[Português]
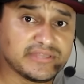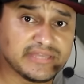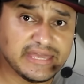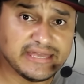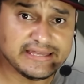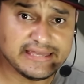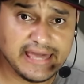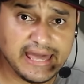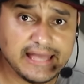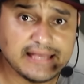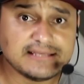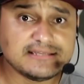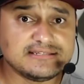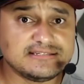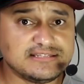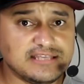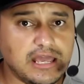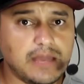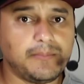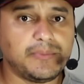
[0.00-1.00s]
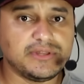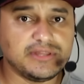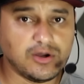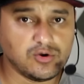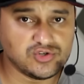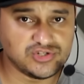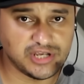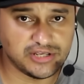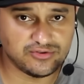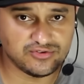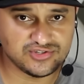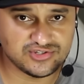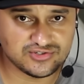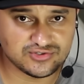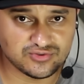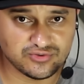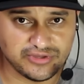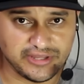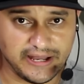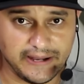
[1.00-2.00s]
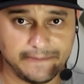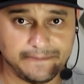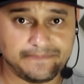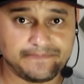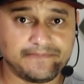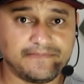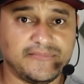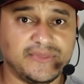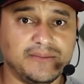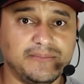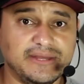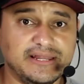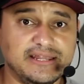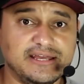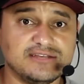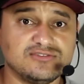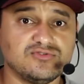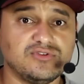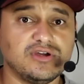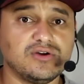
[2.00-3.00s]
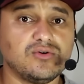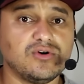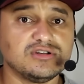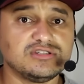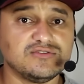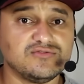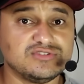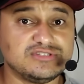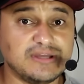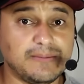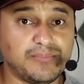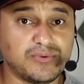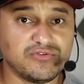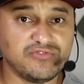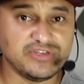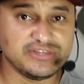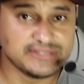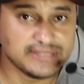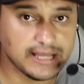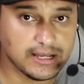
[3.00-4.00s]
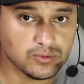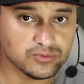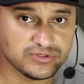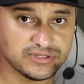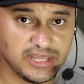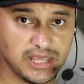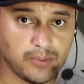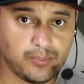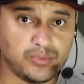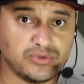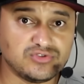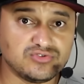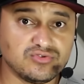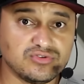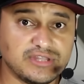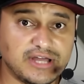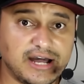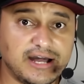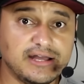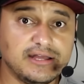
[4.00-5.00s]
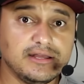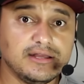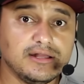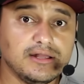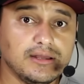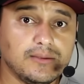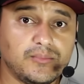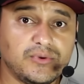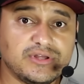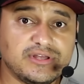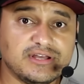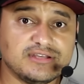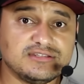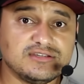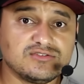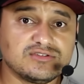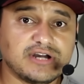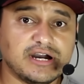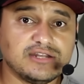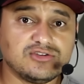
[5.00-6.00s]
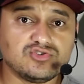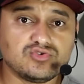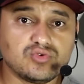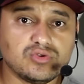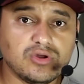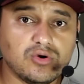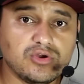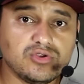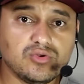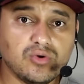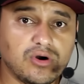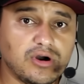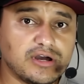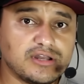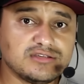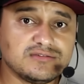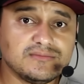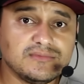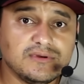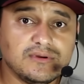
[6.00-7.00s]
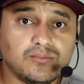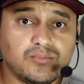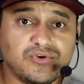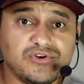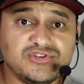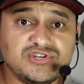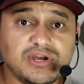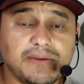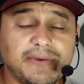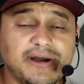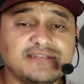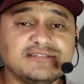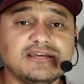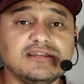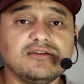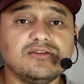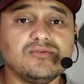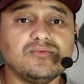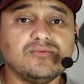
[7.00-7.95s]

Quem quer? Sempre dá um jeito de estudar. Beleza? O negócio é você aproveitar o tempo e estudar, porque às vezes o cara estuda 8 horas por dia, mas ele